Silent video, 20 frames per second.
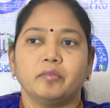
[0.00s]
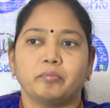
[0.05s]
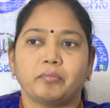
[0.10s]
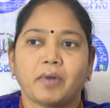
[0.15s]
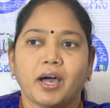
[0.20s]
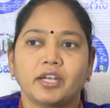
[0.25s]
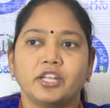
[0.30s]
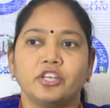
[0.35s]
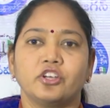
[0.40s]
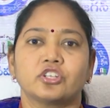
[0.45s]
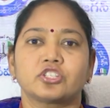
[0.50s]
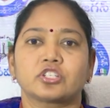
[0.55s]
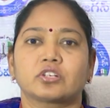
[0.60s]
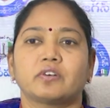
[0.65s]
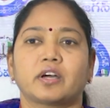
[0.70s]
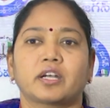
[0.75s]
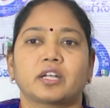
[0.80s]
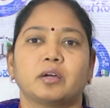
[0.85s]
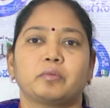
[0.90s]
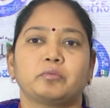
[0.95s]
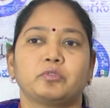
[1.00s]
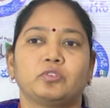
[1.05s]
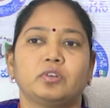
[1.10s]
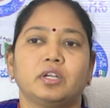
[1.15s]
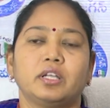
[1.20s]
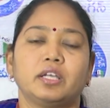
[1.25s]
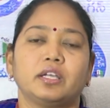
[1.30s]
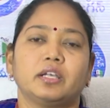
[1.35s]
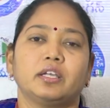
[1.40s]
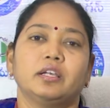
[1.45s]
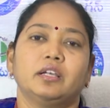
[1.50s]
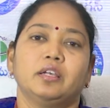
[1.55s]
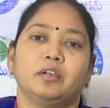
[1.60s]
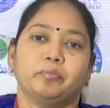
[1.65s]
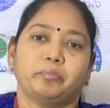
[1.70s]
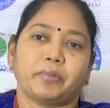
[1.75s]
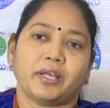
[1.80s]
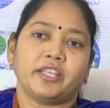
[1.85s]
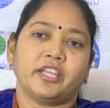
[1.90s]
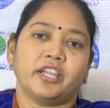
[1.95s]
మా నియోజకవర్గం నుండి
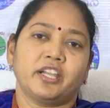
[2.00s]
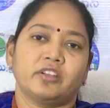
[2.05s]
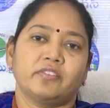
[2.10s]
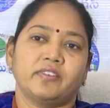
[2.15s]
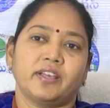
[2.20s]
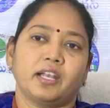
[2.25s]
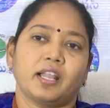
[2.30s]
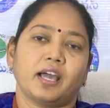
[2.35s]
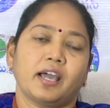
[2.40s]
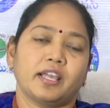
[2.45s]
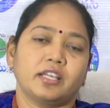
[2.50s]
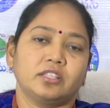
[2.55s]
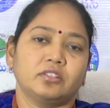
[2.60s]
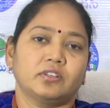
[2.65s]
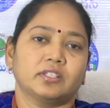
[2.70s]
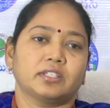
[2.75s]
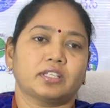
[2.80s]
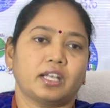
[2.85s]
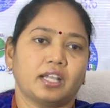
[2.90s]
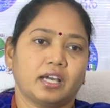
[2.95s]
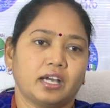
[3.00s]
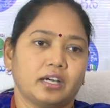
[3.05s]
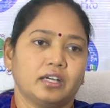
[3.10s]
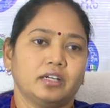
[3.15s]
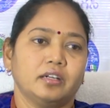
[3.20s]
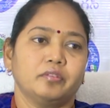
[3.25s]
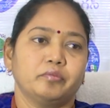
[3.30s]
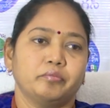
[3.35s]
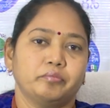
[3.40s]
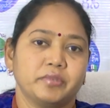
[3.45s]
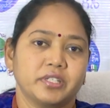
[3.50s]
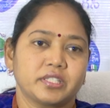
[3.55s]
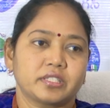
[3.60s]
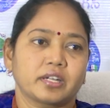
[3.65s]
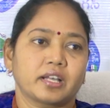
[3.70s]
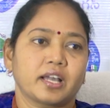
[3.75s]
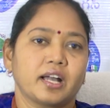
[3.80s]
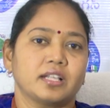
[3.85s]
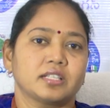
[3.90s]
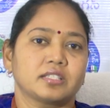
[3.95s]
పదిహేడు వేల ఐదు వందల
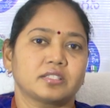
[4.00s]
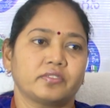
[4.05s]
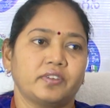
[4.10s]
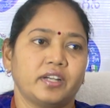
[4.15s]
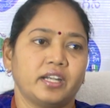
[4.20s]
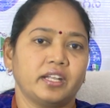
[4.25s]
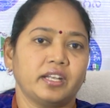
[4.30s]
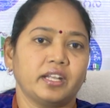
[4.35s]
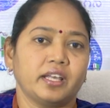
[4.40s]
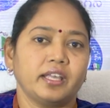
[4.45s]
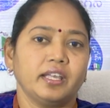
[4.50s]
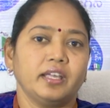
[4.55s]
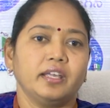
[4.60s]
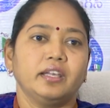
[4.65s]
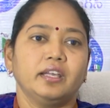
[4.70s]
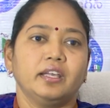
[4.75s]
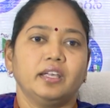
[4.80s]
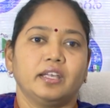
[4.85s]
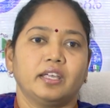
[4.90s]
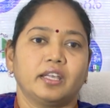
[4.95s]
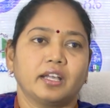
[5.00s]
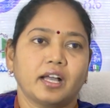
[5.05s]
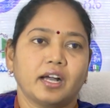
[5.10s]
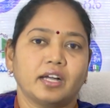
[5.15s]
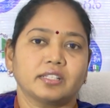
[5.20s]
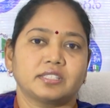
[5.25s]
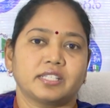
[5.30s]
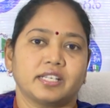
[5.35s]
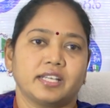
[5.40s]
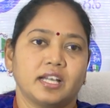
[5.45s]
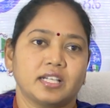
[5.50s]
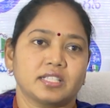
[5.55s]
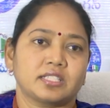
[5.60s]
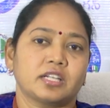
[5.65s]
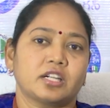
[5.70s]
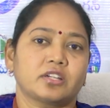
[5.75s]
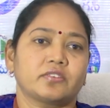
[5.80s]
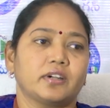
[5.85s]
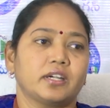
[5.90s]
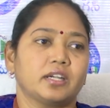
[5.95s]
మిస్డ్ కాల్స్ వెళ్ళినాయి ఇంకా
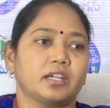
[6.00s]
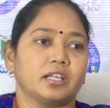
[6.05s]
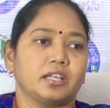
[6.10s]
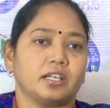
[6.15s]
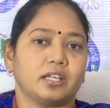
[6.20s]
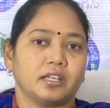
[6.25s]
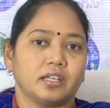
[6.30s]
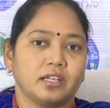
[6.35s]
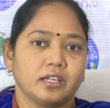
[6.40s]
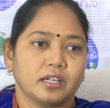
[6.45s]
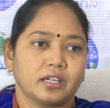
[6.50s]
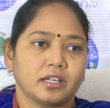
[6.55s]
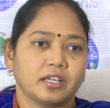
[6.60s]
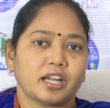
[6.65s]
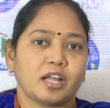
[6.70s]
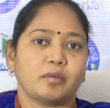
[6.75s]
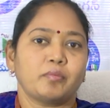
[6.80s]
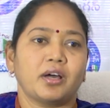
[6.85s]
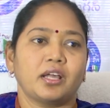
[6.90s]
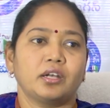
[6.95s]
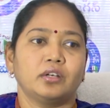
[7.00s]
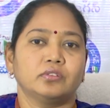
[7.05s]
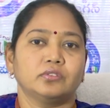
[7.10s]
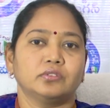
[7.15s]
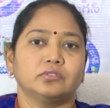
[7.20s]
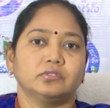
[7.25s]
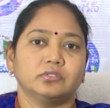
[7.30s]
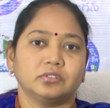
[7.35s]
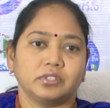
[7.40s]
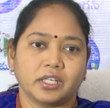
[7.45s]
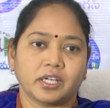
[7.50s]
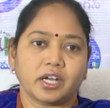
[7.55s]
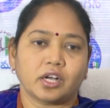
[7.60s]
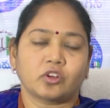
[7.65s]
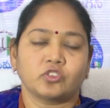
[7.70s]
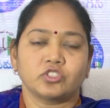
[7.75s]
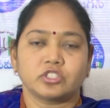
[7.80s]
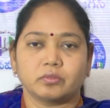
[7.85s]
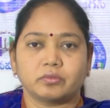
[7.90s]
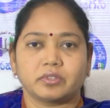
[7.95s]
చేయాల్సినటువంటి గ్రామాలు ఇంకా
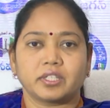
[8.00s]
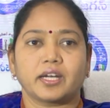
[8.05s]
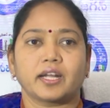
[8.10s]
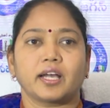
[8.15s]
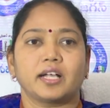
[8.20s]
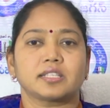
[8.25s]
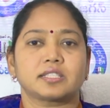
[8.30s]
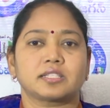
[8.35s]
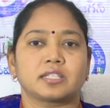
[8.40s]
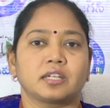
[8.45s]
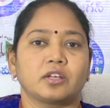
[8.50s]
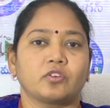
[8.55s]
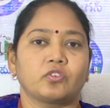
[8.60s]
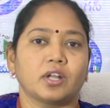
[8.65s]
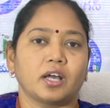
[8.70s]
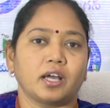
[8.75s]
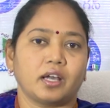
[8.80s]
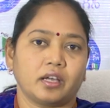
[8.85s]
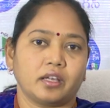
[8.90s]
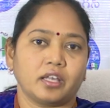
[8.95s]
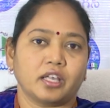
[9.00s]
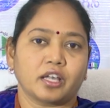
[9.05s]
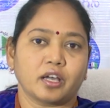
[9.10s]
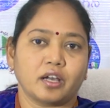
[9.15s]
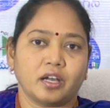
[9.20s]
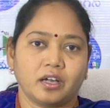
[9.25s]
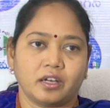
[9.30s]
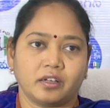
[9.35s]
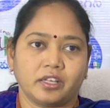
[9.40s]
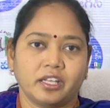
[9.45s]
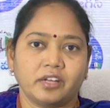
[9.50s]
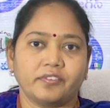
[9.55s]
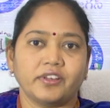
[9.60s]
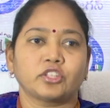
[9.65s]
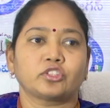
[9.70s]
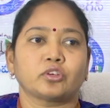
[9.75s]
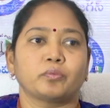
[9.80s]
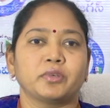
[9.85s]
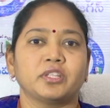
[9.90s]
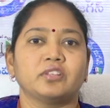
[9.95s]
కొంచెం తిరగాల్సినవి కూడా ఇంకా ఇరవై
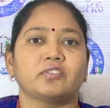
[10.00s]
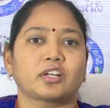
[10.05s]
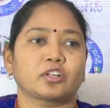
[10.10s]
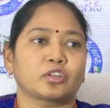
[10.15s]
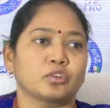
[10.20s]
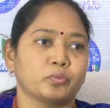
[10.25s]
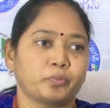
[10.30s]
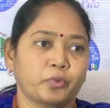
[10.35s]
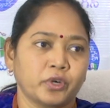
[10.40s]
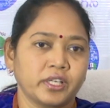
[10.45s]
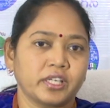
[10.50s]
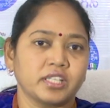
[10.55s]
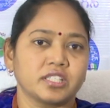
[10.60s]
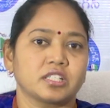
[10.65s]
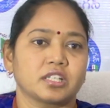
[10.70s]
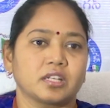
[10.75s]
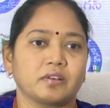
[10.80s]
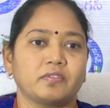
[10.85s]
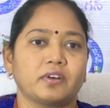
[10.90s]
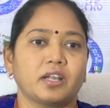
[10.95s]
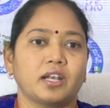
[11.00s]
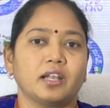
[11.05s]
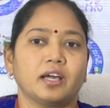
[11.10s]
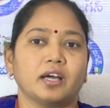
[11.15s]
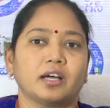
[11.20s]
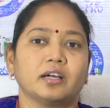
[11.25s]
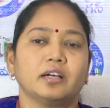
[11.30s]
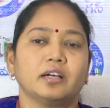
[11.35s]
తొమ్మిది వరకు పొడిగించడం వలన